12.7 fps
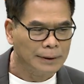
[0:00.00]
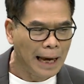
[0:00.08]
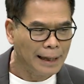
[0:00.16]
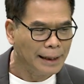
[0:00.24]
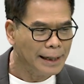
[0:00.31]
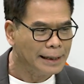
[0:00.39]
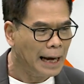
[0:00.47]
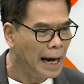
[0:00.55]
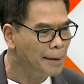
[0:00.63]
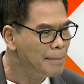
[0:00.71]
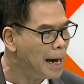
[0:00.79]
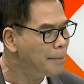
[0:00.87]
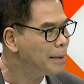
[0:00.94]
ทางคลี่คลา
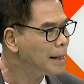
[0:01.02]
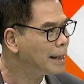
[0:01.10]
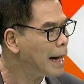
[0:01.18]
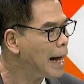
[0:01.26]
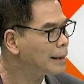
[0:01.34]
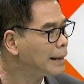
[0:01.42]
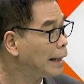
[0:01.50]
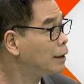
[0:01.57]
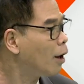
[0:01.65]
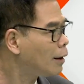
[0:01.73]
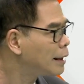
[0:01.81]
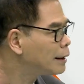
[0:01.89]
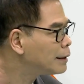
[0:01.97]
ยไม่ให้มีการเดด
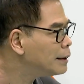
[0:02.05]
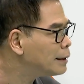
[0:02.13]
ล็อกเกิด